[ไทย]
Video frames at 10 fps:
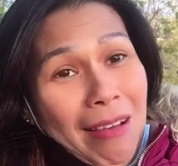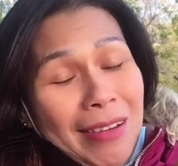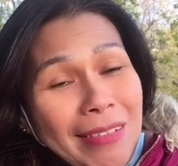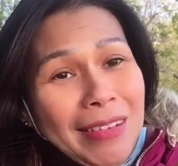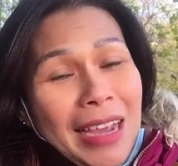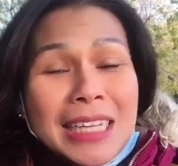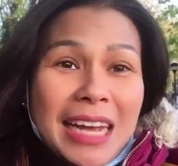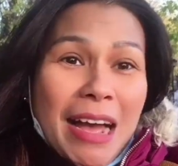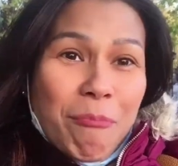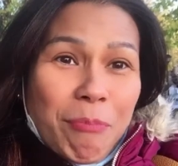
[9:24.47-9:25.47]
เออใครจะ
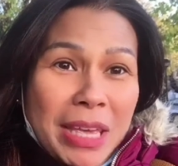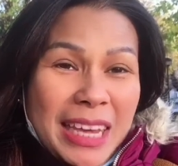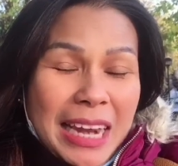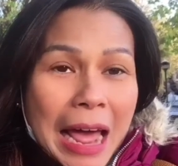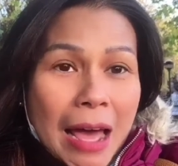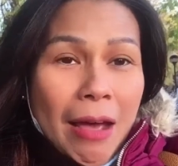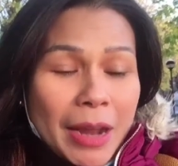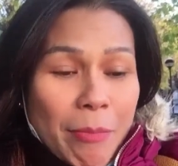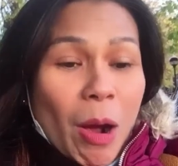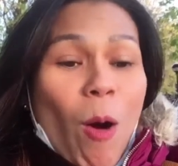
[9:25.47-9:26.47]
กลับไปอีกล่ะ
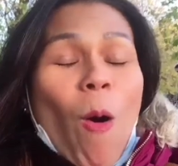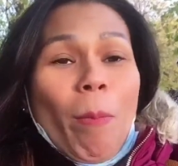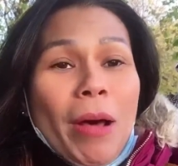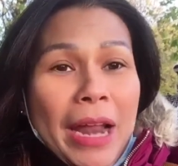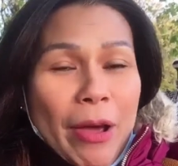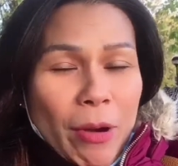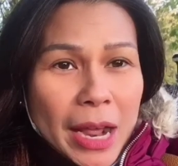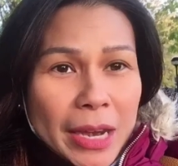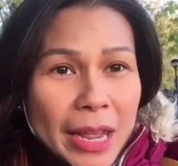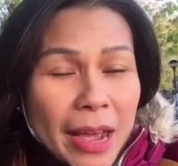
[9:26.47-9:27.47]
ในเมื่อออกมาแล้วข
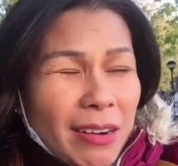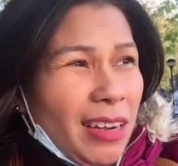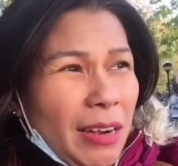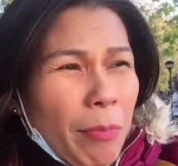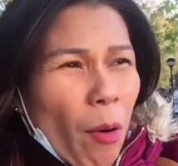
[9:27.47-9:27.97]
นาดเนี้ย เธอ